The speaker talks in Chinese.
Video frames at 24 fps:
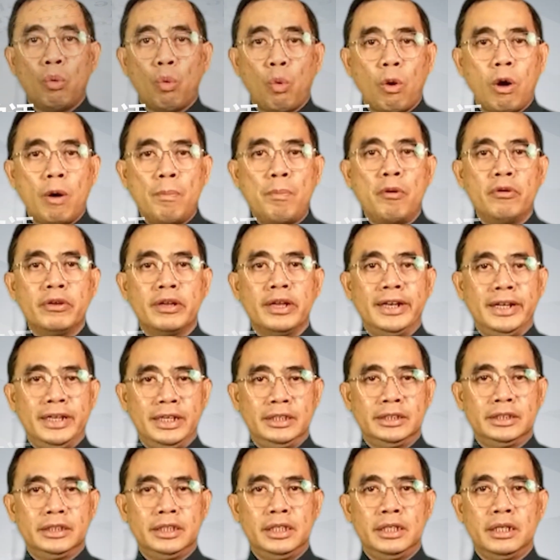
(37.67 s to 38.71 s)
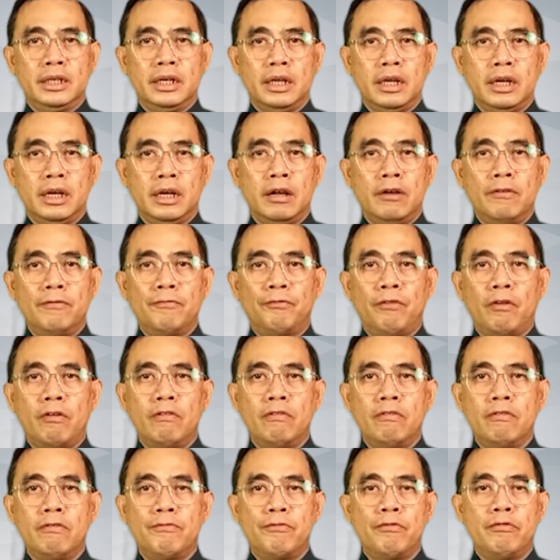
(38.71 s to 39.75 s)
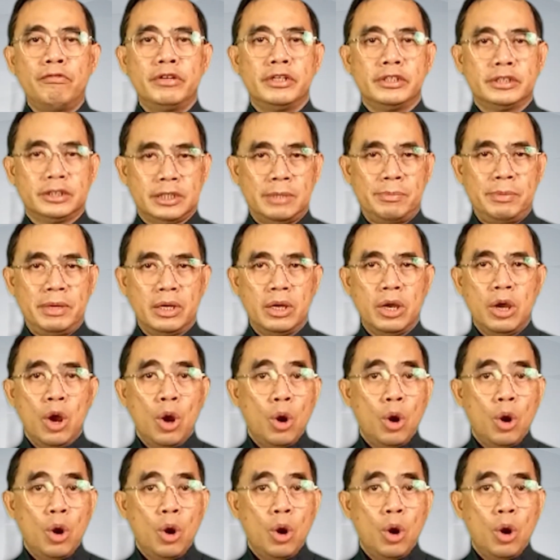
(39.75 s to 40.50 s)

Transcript: 活泼的灵性和丰富的生命。